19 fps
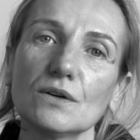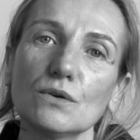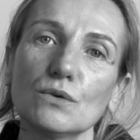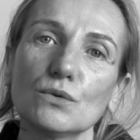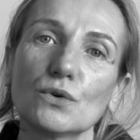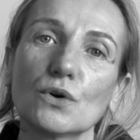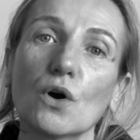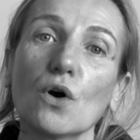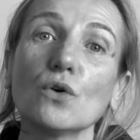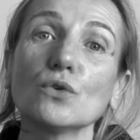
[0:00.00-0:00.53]
le
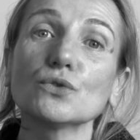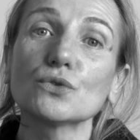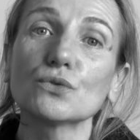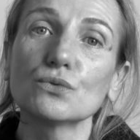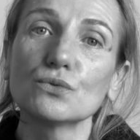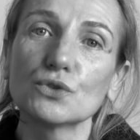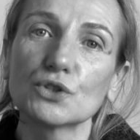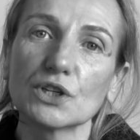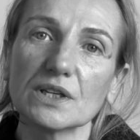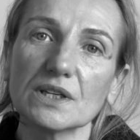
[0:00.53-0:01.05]
grand
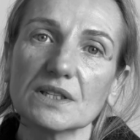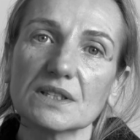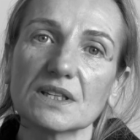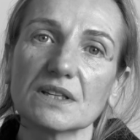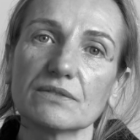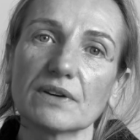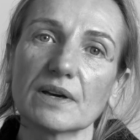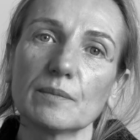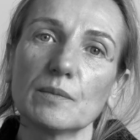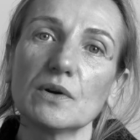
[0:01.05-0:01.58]
sujet, c'est
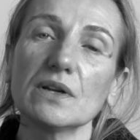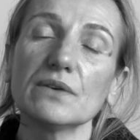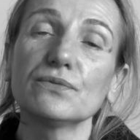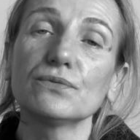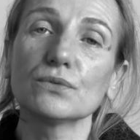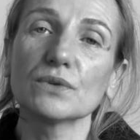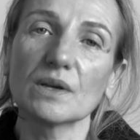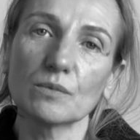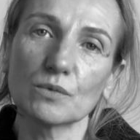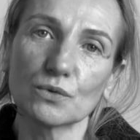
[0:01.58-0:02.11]
vraiment les
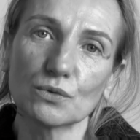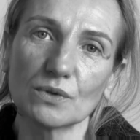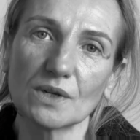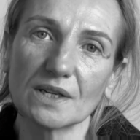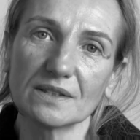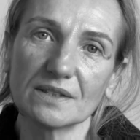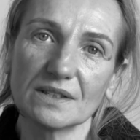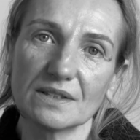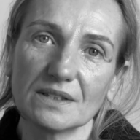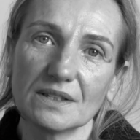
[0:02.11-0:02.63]
fondamentaux de la
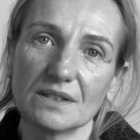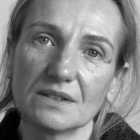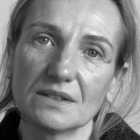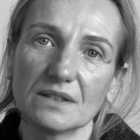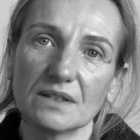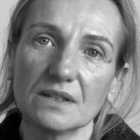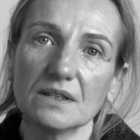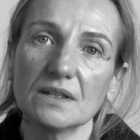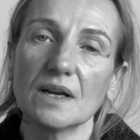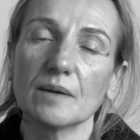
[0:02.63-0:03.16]

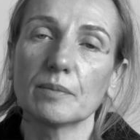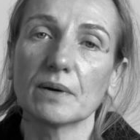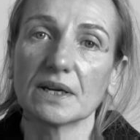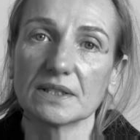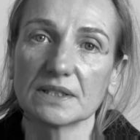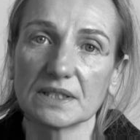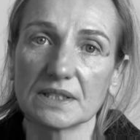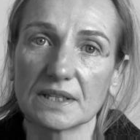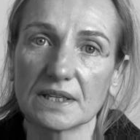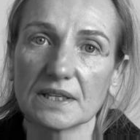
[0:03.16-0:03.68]
TCIC, la
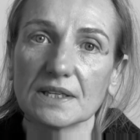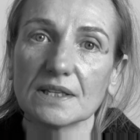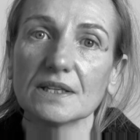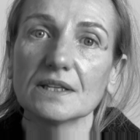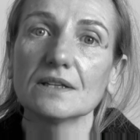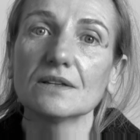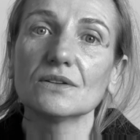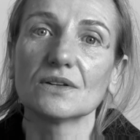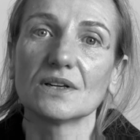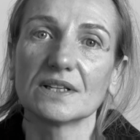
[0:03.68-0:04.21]

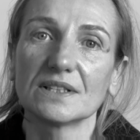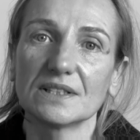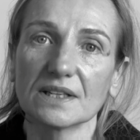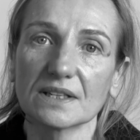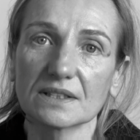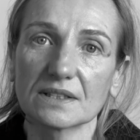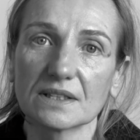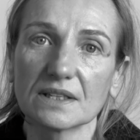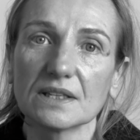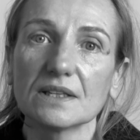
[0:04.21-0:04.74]
pratiquer, euh,
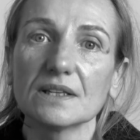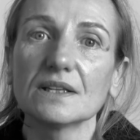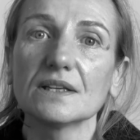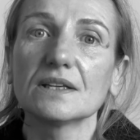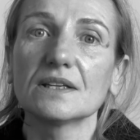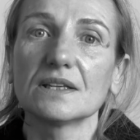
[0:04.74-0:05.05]
l'exercer,